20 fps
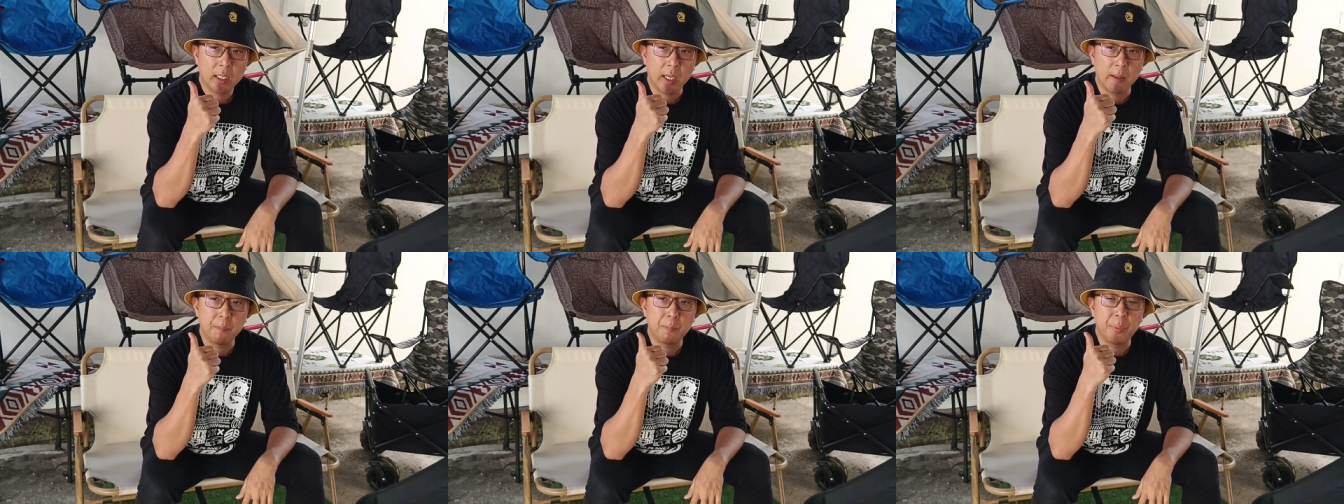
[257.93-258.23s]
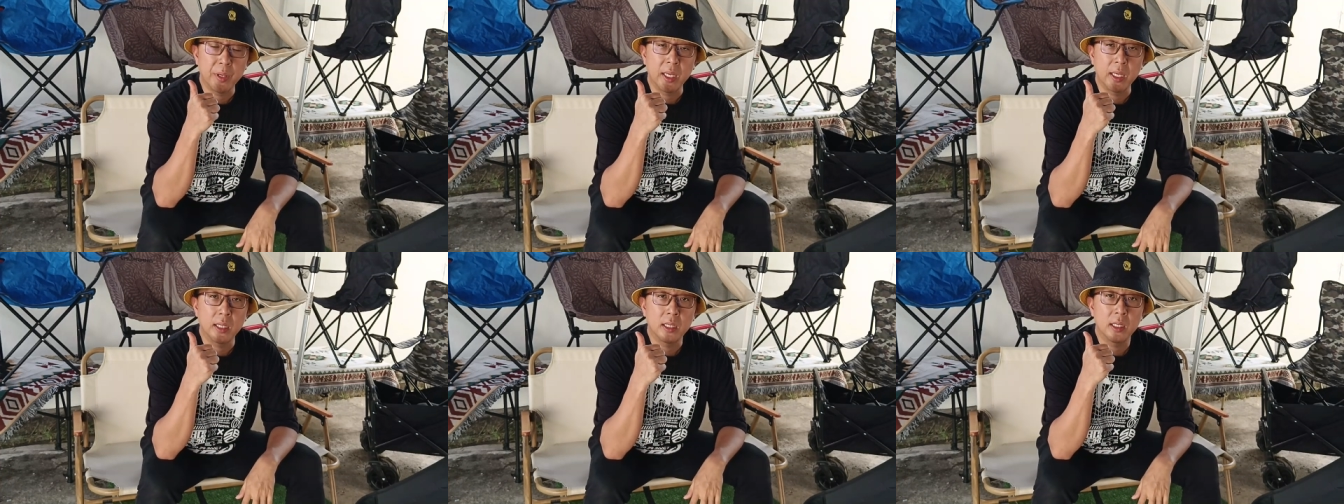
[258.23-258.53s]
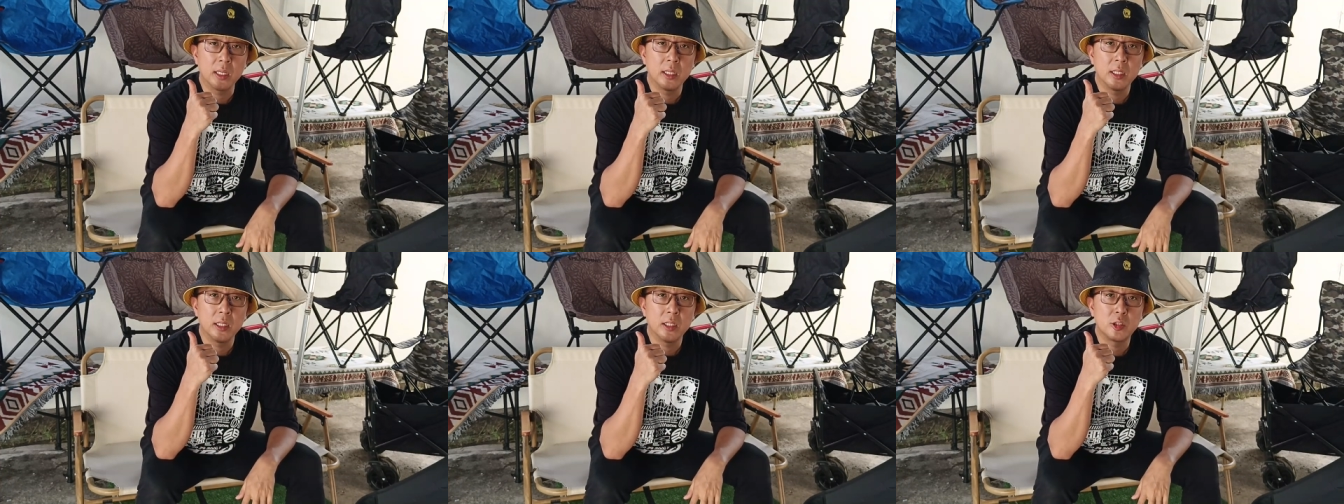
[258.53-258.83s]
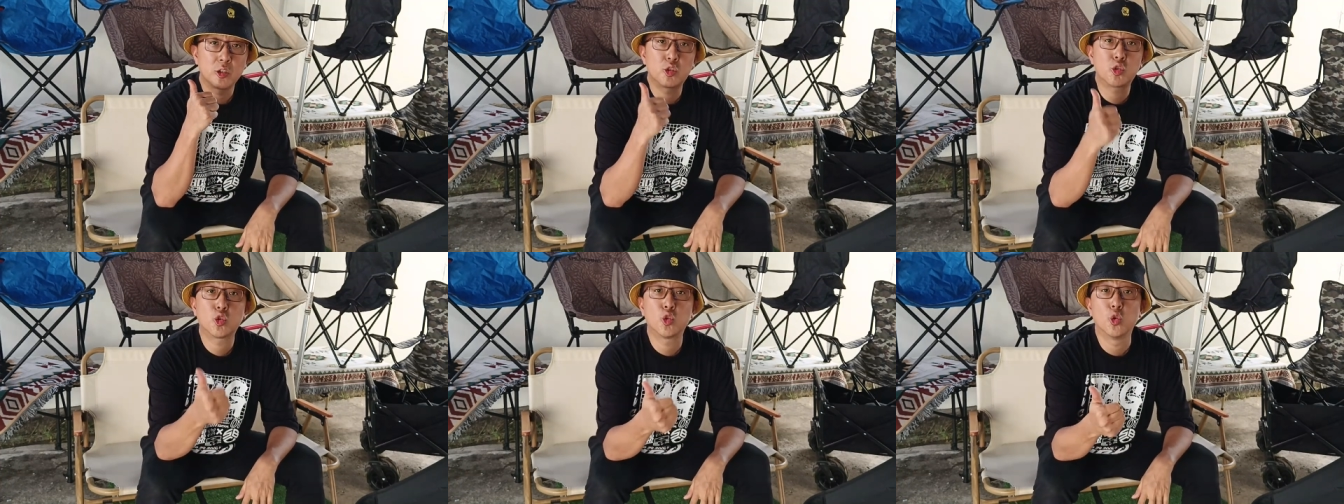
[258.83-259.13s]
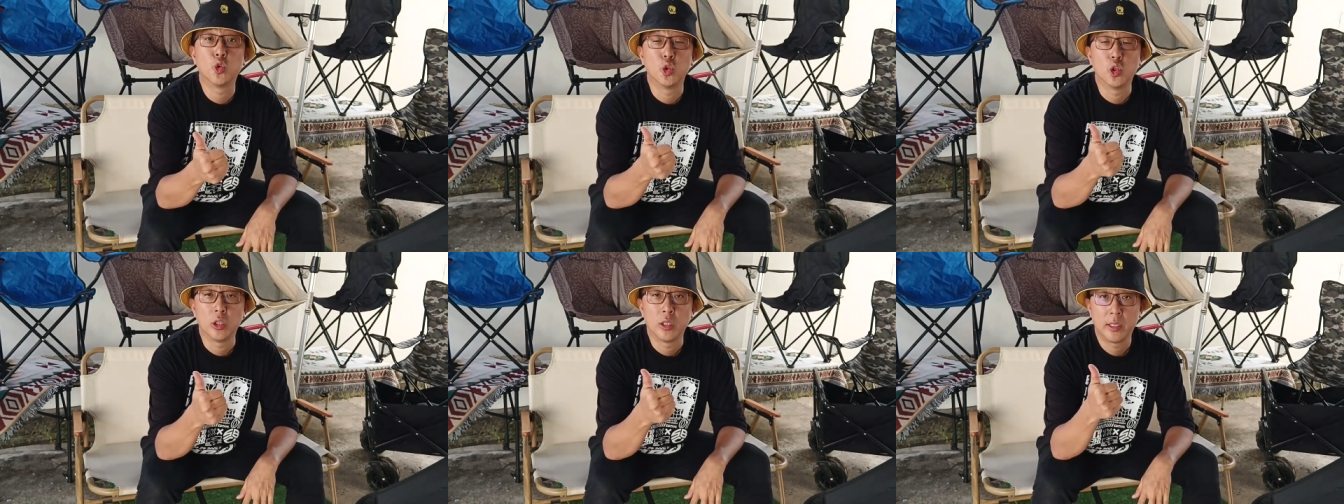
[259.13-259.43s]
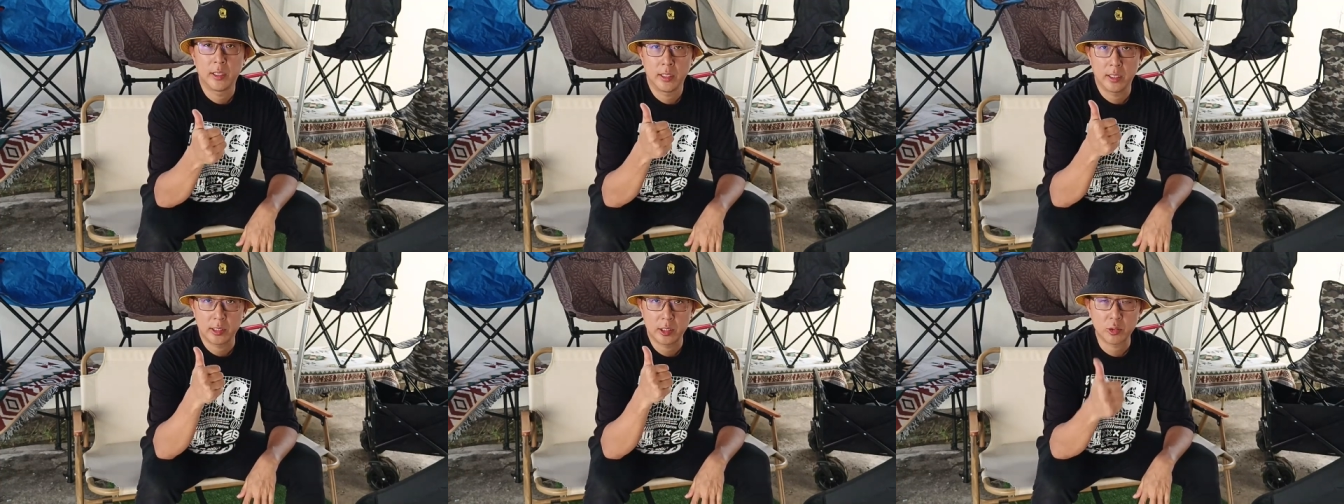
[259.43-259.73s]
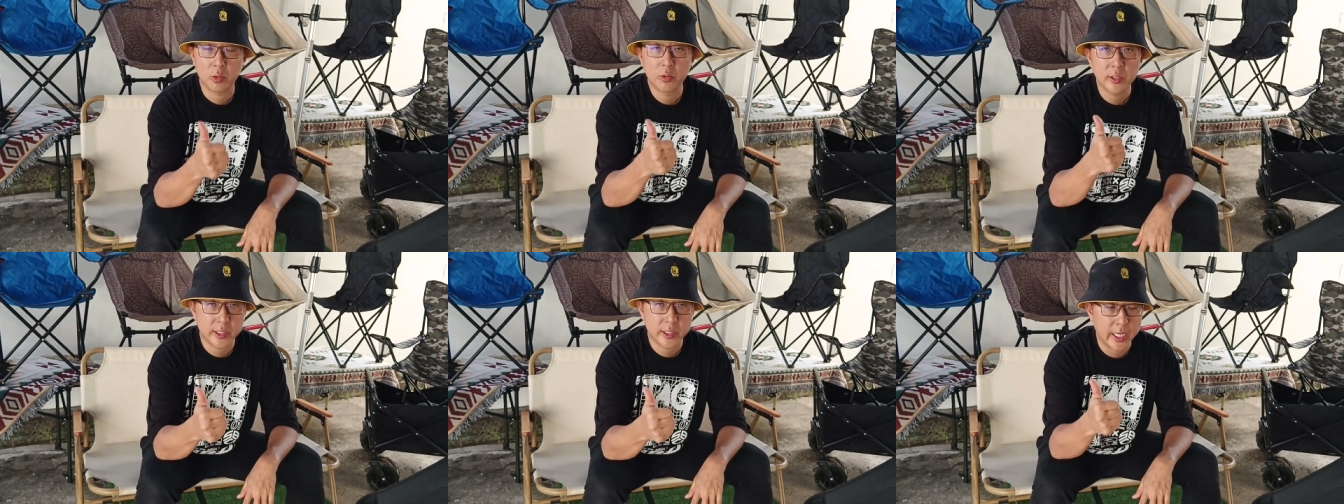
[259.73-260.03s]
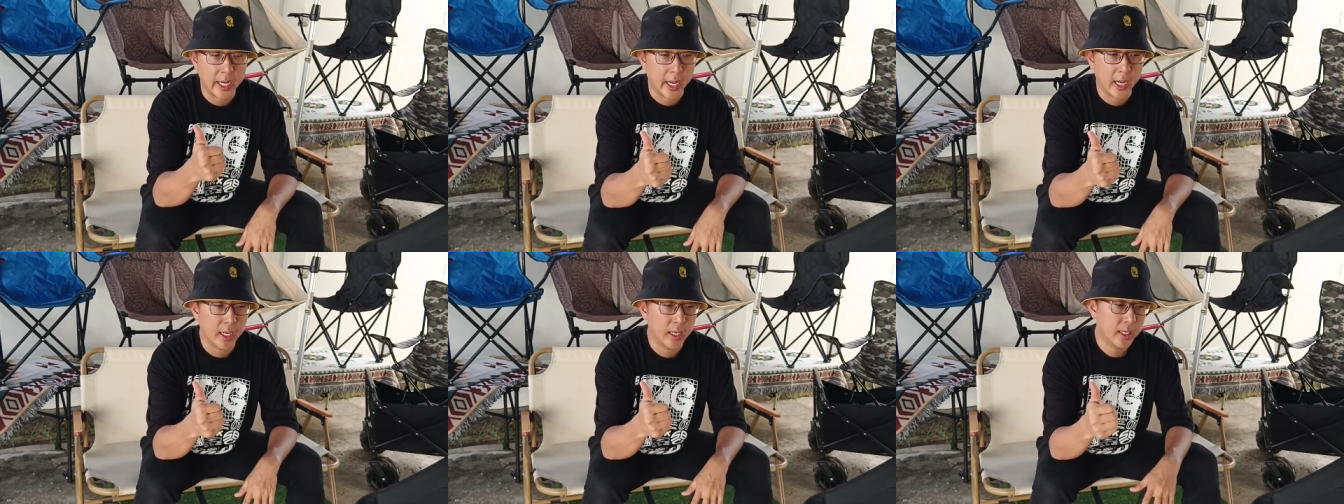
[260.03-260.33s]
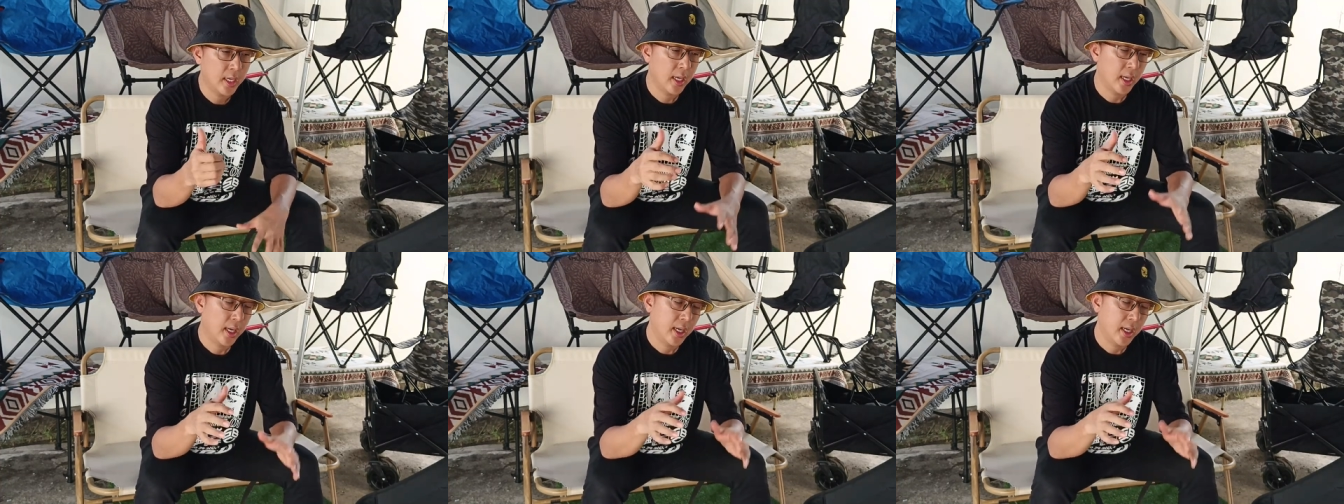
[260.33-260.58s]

camping stool stool chair